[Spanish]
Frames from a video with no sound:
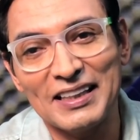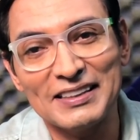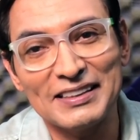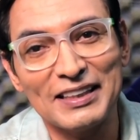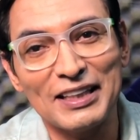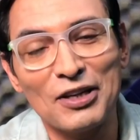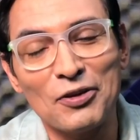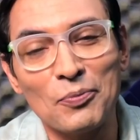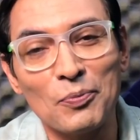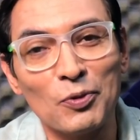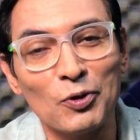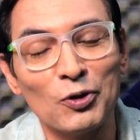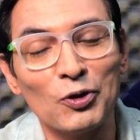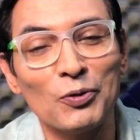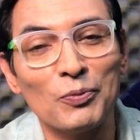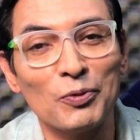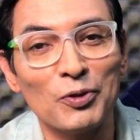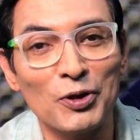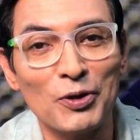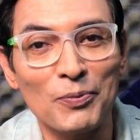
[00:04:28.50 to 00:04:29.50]
será un
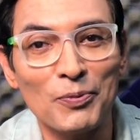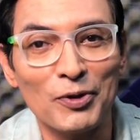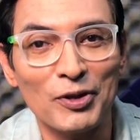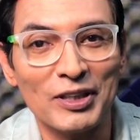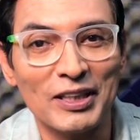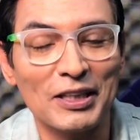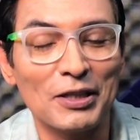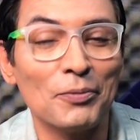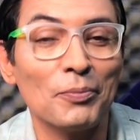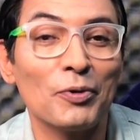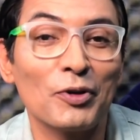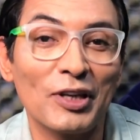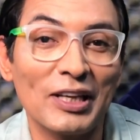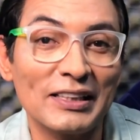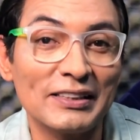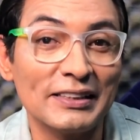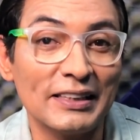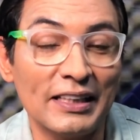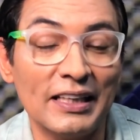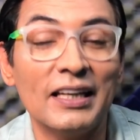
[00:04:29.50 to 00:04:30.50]
punto muy importante
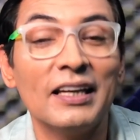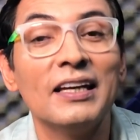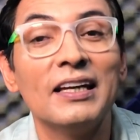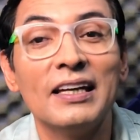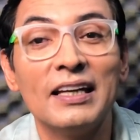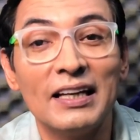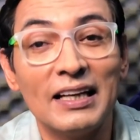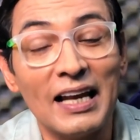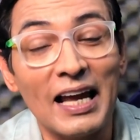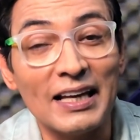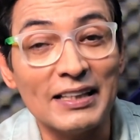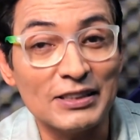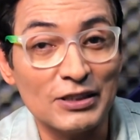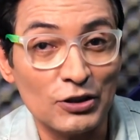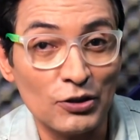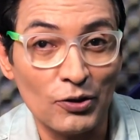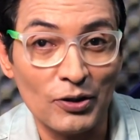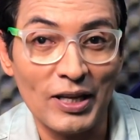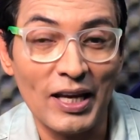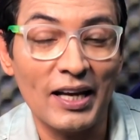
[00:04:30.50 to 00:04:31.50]
porque si la
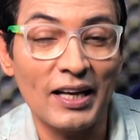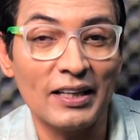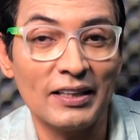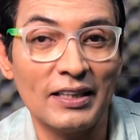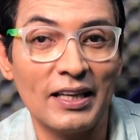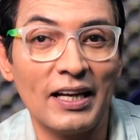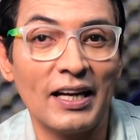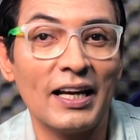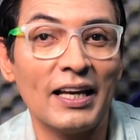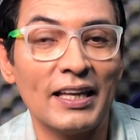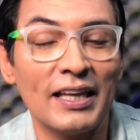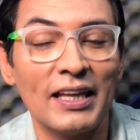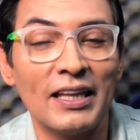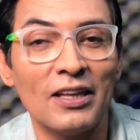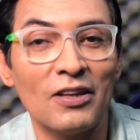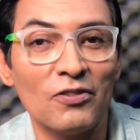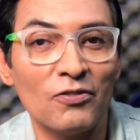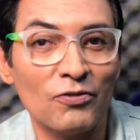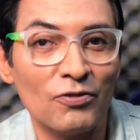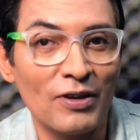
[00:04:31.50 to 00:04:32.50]
historia que tenga ella
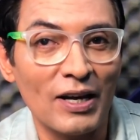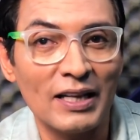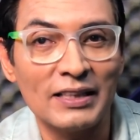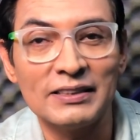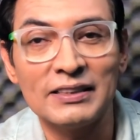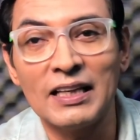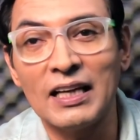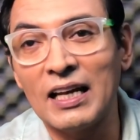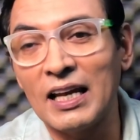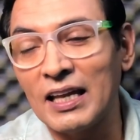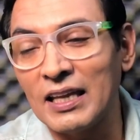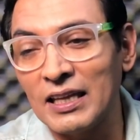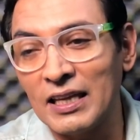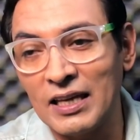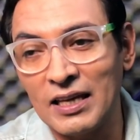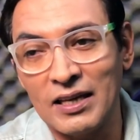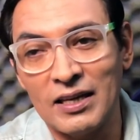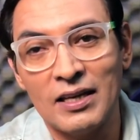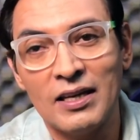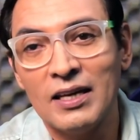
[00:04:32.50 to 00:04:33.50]
de infancia, la
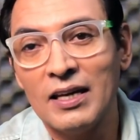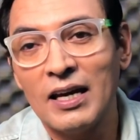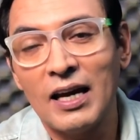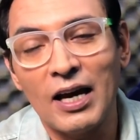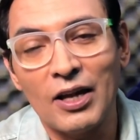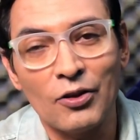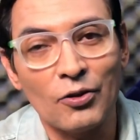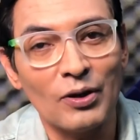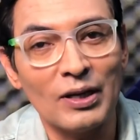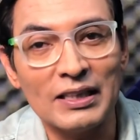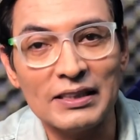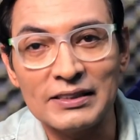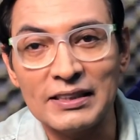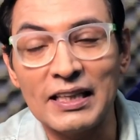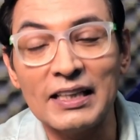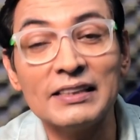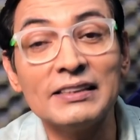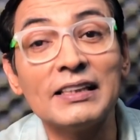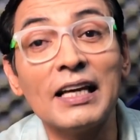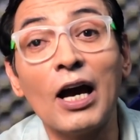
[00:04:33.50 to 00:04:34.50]
de
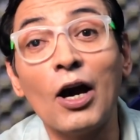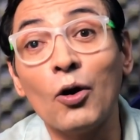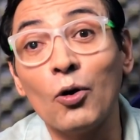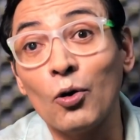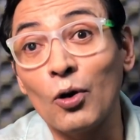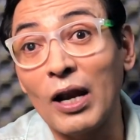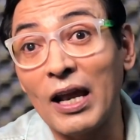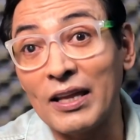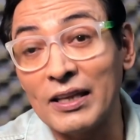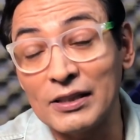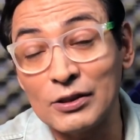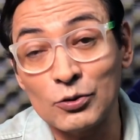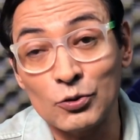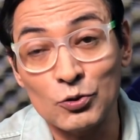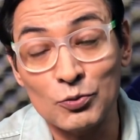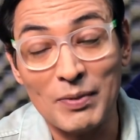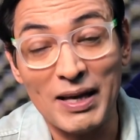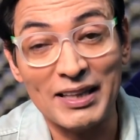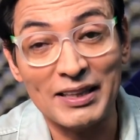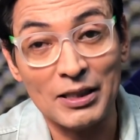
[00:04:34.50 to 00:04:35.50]
adolescencia o la de
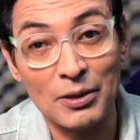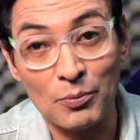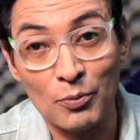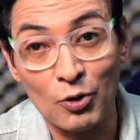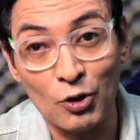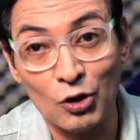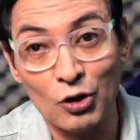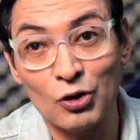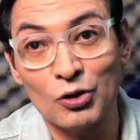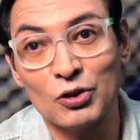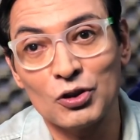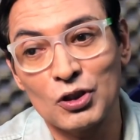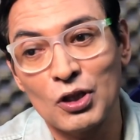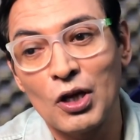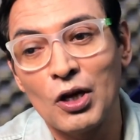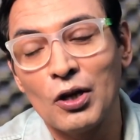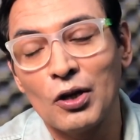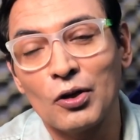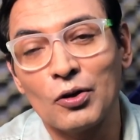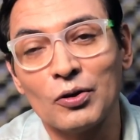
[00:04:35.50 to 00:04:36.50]
sus matrimonios
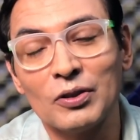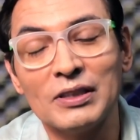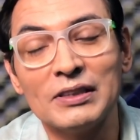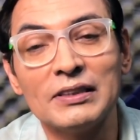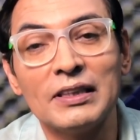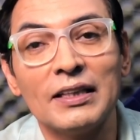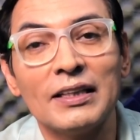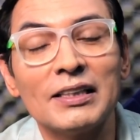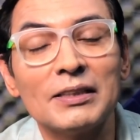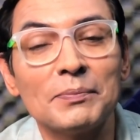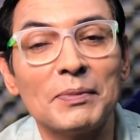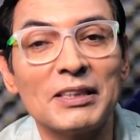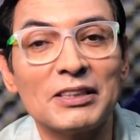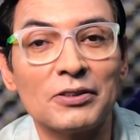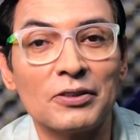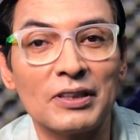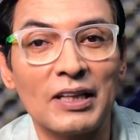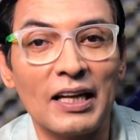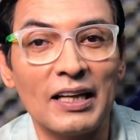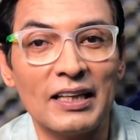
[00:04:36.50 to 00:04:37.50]
con distintas
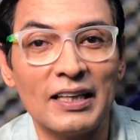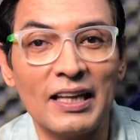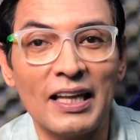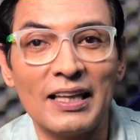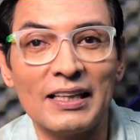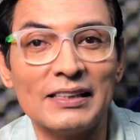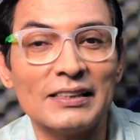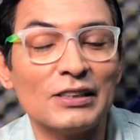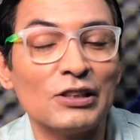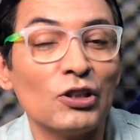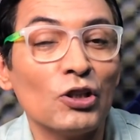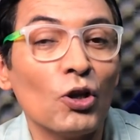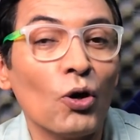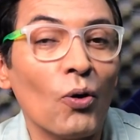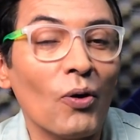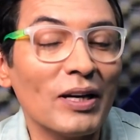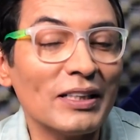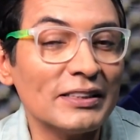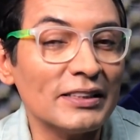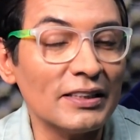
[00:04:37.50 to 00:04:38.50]
personalidades
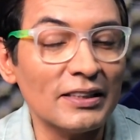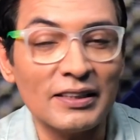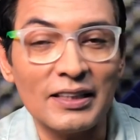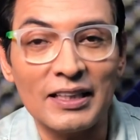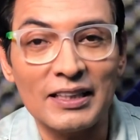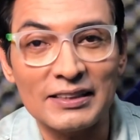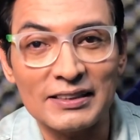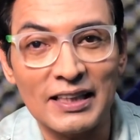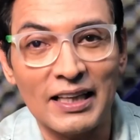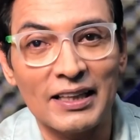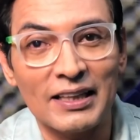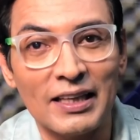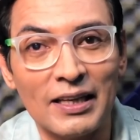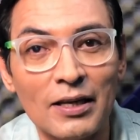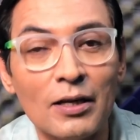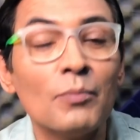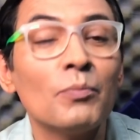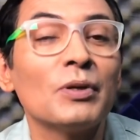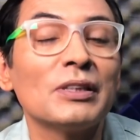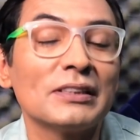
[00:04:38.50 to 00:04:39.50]
no es
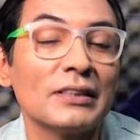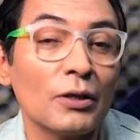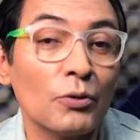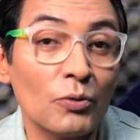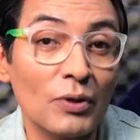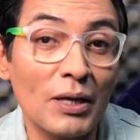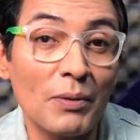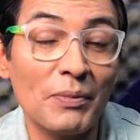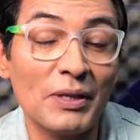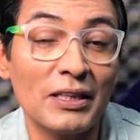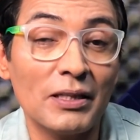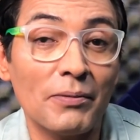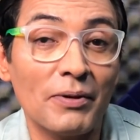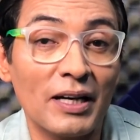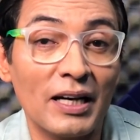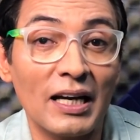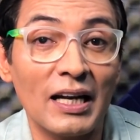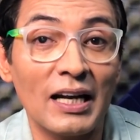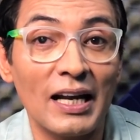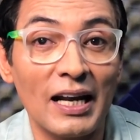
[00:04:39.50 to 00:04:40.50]
interesante, pues seguramente
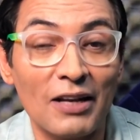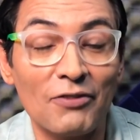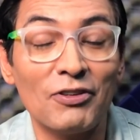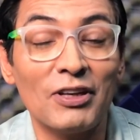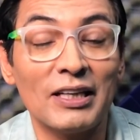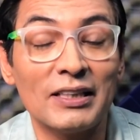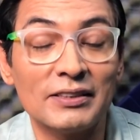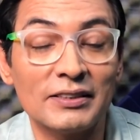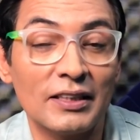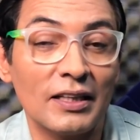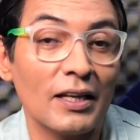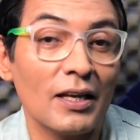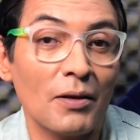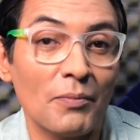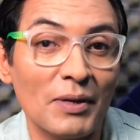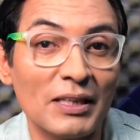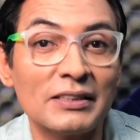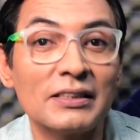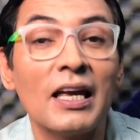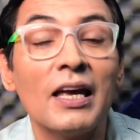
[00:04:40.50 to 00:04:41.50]
va a jalar, fíjense nada
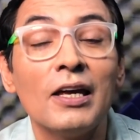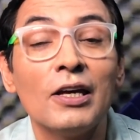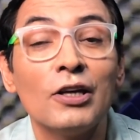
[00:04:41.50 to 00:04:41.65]
más,